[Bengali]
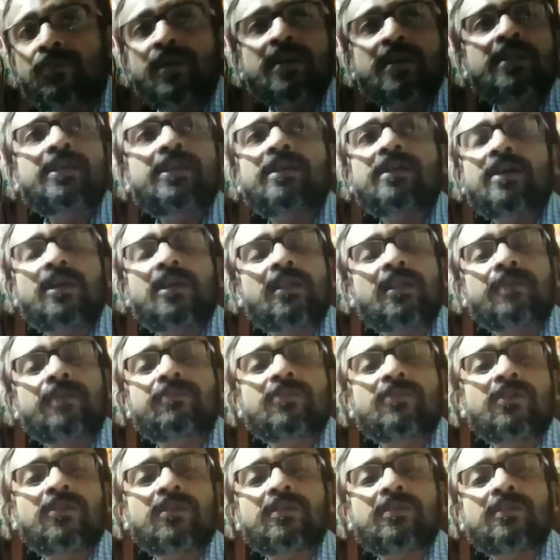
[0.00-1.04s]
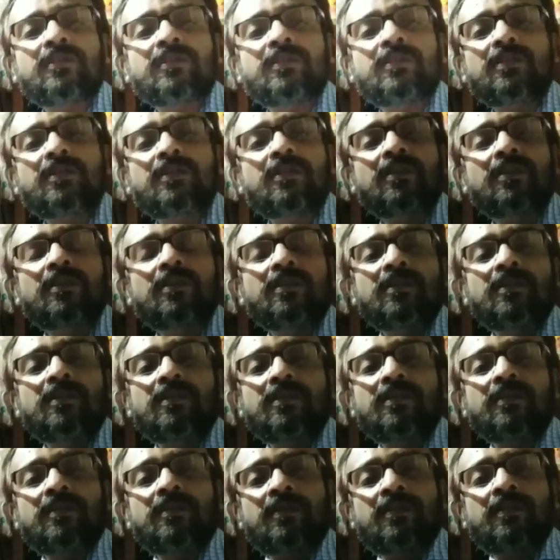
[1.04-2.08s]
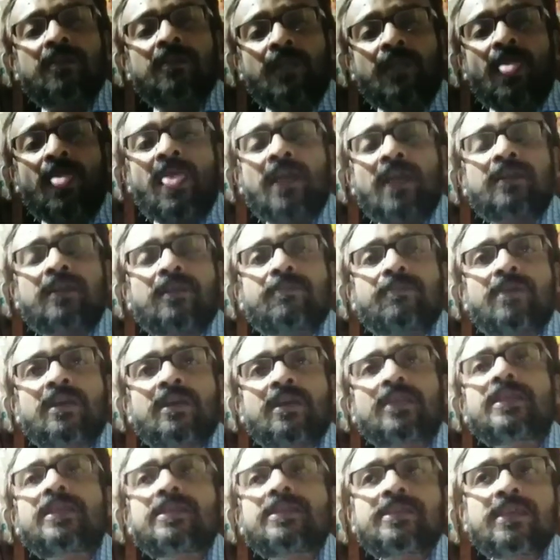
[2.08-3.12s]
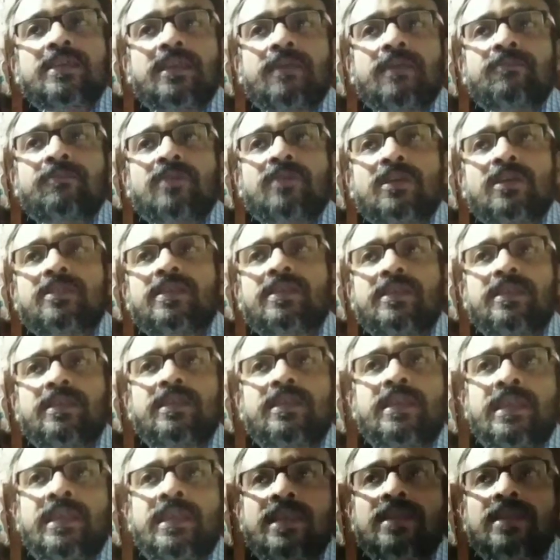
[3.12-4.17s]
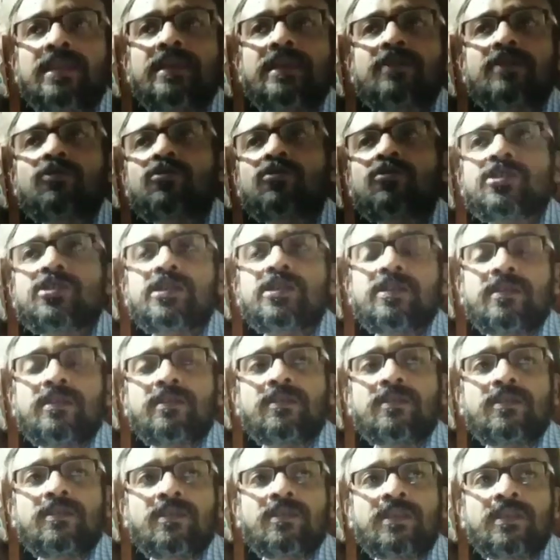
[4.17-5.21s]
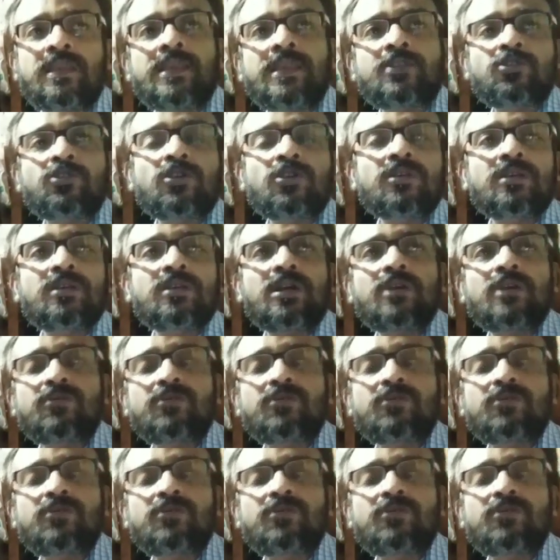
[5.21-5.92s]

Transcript: পাখি খারাপ নয় একটা পাখি যে আমরা দেখি এগলে করছে এক সংখ্যাও